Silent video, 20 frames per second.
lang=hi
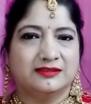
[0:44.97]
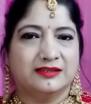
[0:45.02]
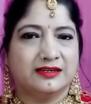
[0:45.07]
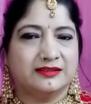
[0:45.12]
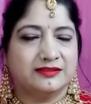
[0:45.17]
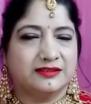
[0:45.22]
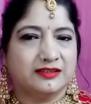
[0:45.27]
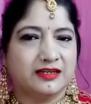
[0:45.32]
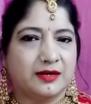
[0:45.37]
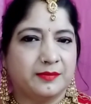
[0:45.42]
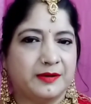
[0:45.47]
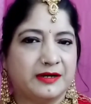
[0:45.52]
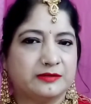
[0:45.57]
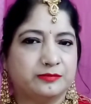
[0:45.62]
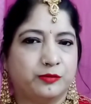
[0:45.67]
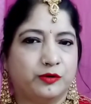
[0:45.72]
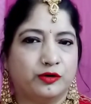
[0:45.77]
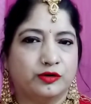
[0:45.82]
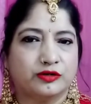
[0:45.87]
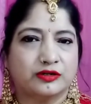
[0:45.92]
या जिनके पास
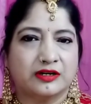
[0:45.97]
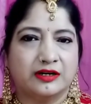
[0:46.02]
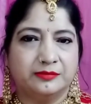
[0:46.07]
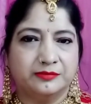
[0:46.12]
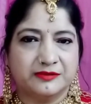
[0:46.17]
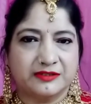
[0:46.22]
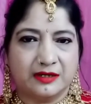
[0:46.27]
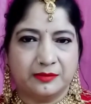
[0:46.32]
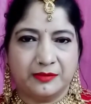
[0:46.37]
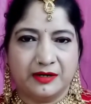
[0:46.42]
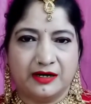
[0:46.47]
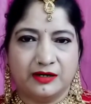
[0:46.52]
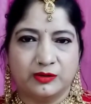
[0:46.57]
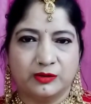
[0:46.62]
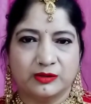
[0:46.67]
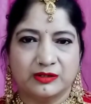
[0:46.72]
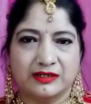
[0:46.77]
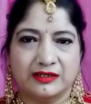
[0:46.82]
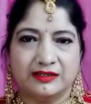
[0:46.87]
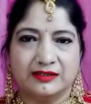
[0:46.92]
बहुत कम सामान
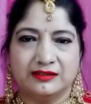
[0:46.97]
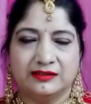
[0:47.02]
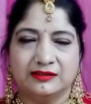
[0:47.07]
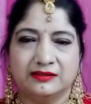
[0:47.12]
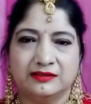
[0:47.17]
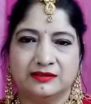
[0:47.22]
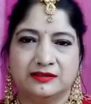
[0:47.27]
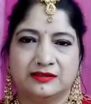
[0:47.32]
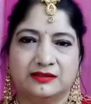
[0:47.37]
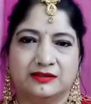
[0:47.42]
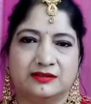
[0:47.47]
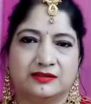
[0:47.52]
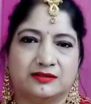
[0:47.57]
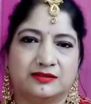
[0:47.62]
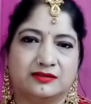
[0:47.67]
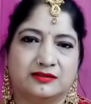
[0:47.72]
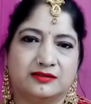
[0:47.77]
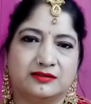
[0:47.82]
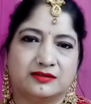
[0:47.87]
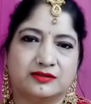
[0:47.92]
होता
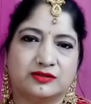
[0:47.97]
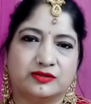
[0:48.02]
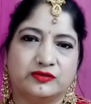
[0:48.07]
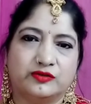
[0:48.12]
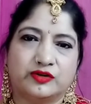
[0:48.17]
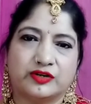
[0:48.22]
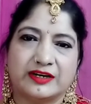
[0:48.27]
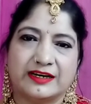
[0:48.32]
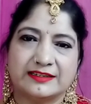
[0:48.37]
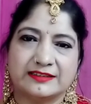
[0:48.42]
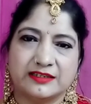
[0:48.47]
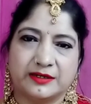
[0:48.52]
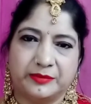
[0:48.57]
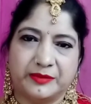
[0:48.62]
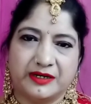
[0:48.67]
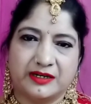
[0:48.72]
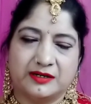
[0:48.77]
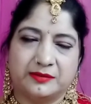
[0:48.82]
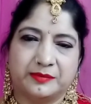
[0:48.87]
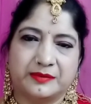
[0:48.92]
है तो वो कैसे
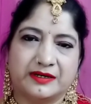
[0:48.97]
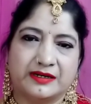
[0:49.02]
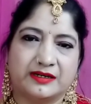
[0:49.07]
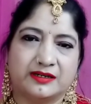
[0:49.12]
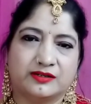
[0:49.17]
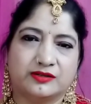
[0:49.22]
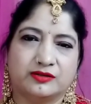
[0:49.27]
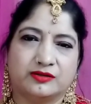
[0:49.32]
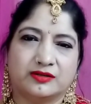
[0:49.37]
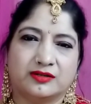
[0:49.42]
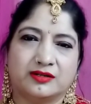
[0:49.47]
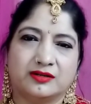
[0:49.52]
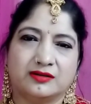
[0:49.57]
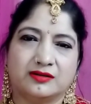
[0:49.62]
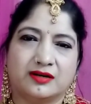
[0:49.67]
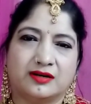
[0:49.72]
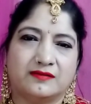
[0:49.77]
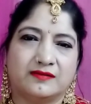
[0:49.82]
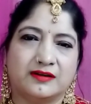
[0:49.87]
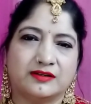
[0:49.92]
मेकअप करें क्योंकि
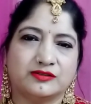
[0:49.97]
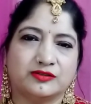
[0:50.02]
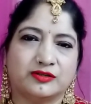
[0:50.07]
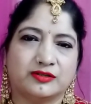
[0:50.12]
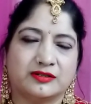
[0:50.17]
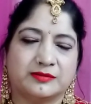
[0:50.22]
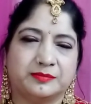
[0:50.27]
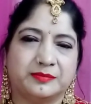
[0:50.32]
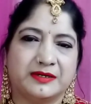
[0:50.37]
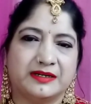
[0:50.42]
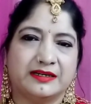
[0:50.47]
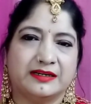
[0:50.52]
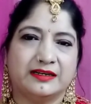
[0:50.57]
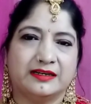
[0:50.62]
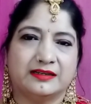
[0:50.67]
करवा चौथ पे